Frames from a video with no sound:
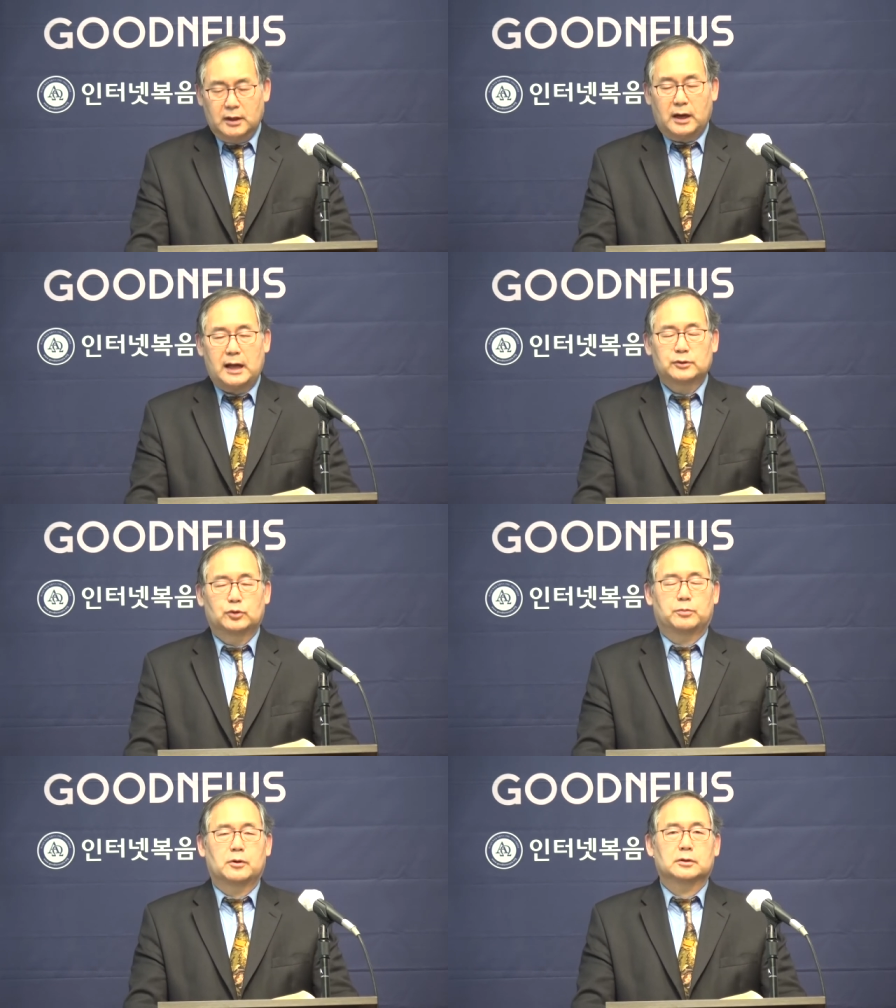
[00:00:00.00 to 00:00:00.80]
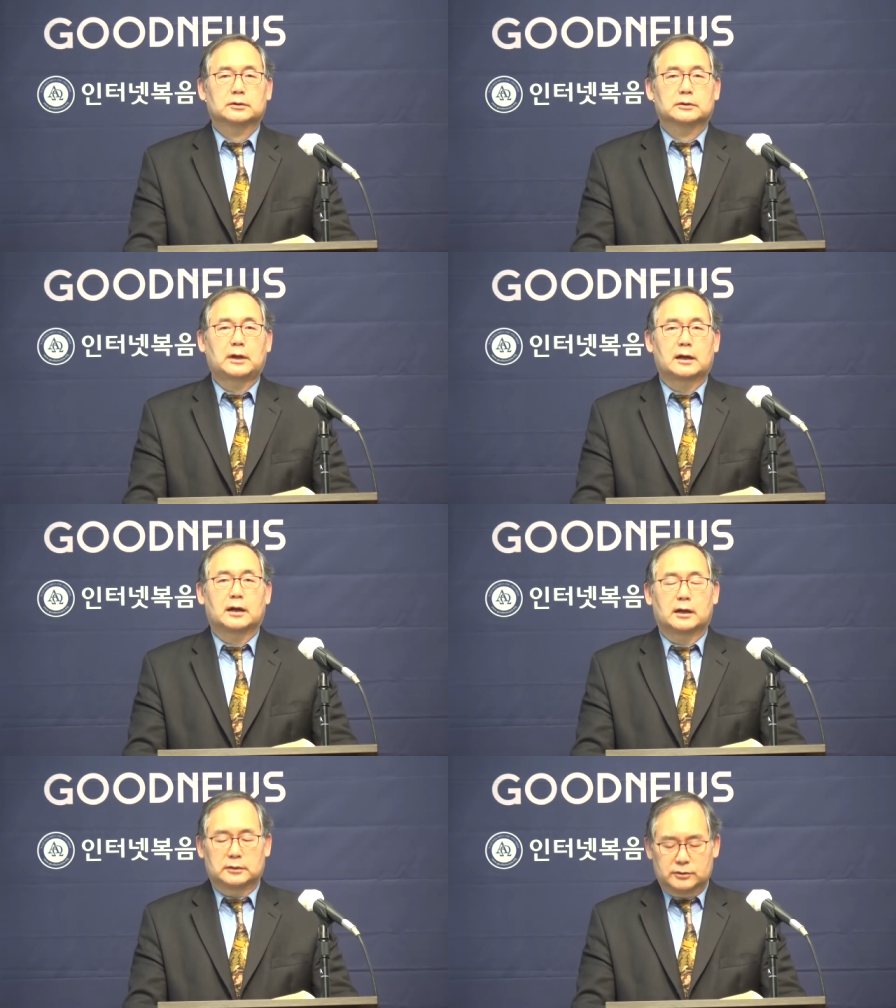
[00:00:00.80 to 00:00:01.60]
한두 번
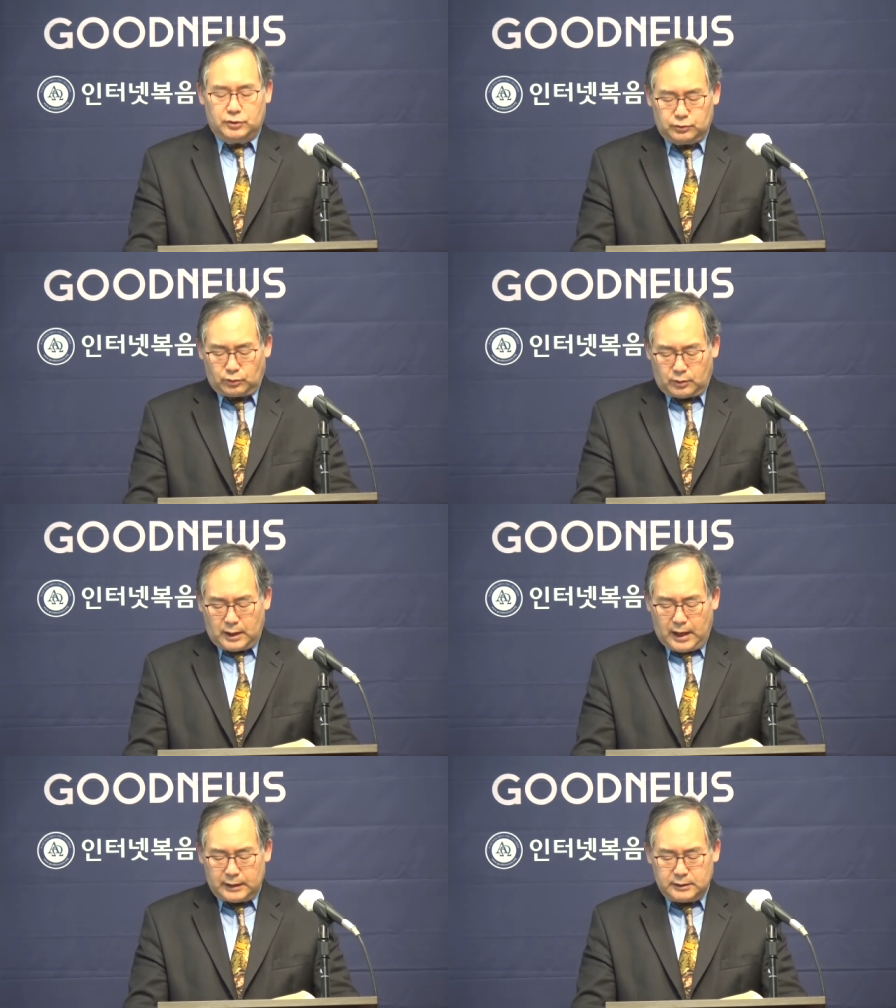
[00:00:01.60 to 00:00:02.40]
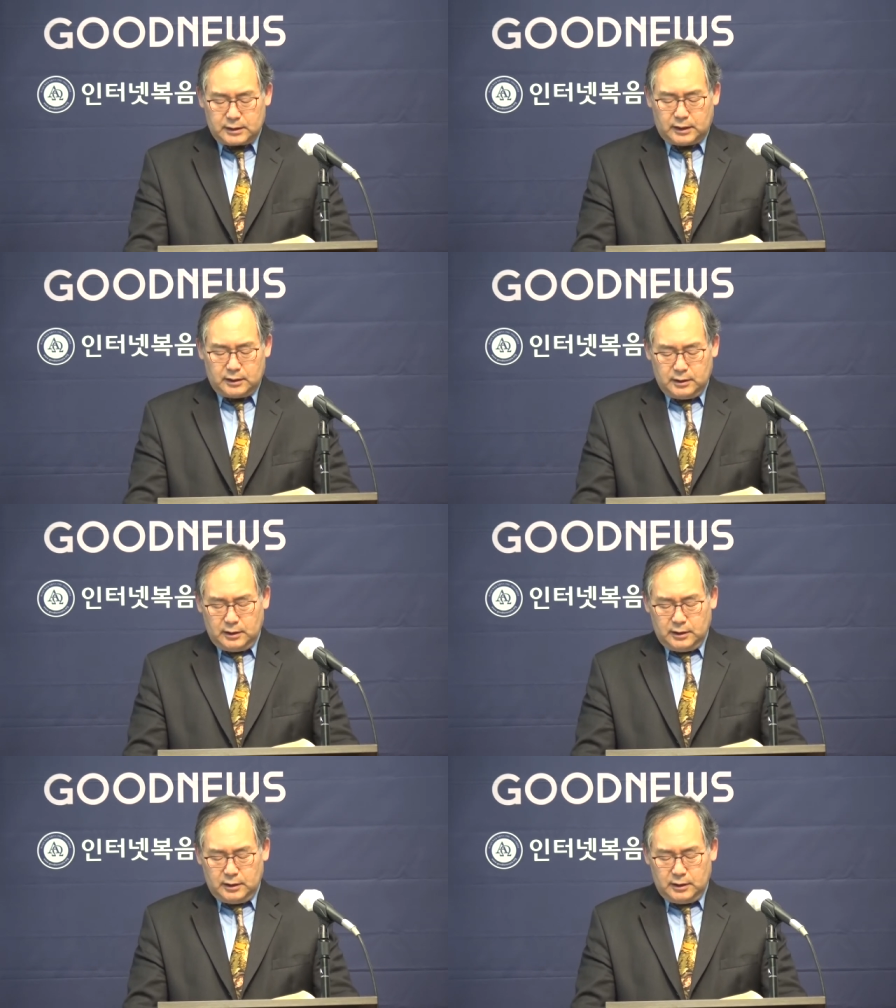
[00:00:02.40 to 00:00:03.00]
따라가는 정도가 아니라